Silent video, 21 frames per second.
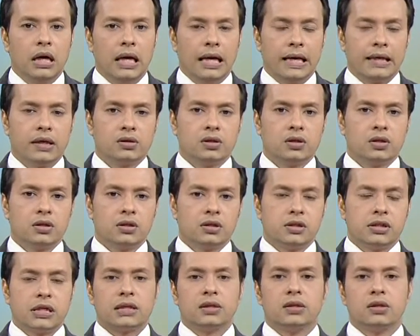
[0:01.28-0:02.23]
একাদশ
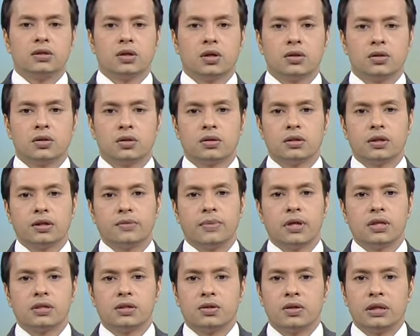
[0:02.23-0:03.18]
জাতীয় সংসদ
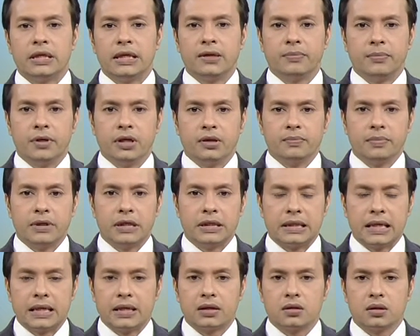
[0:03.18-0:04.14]
নির্বাচন নিয়ে
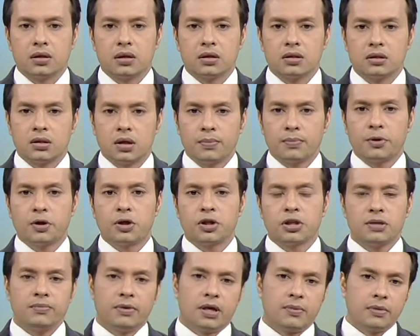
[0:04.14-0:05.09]
বিএনপির দায়ের করা
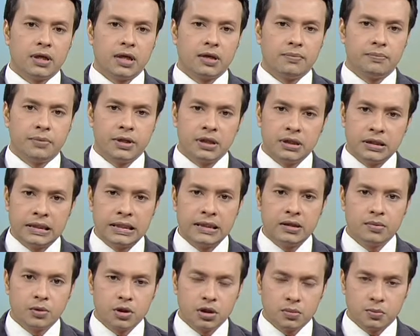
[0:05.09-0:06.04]
সবকটি মামলা
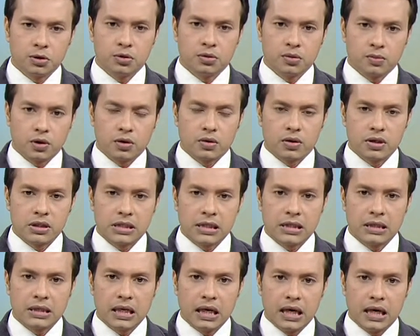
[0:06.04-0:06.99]
ভিত্তিহীন বলে মন্তব্য
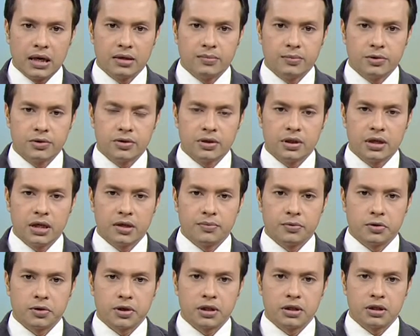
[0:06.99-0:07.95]
করেছেন আইনমন্ত্রী
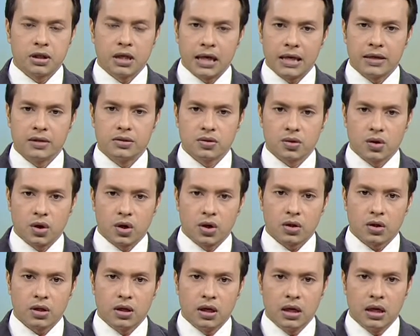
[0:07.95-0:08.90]
অ্যাডভোকেট আনিসুল
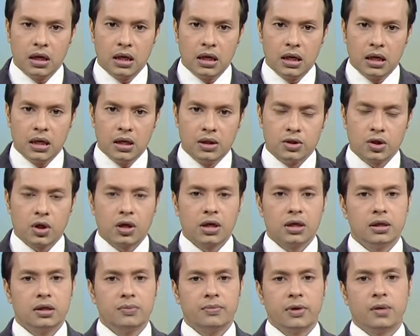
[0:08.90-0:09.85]
হক
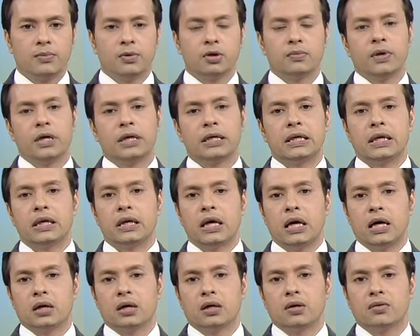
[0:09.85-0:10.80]
সকালে ব্রাহ্মণবাড়িয়ার
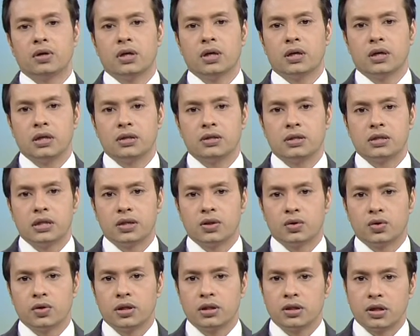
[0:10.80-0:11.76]
আখাউড়া রেল
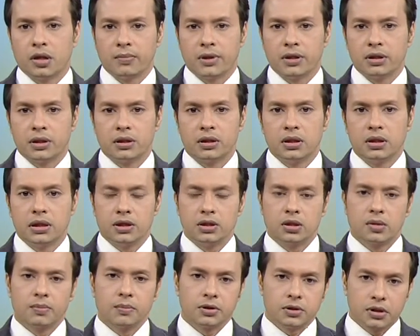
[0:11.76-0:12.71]
স্টেশনে সাংবাদিকদের
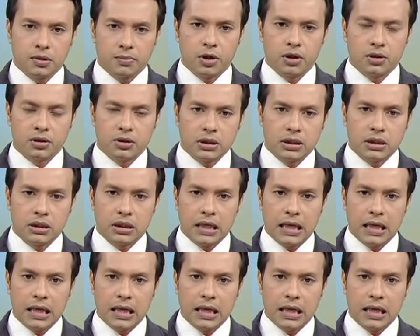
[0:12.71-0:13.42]
এসব কথা বলেন তিনি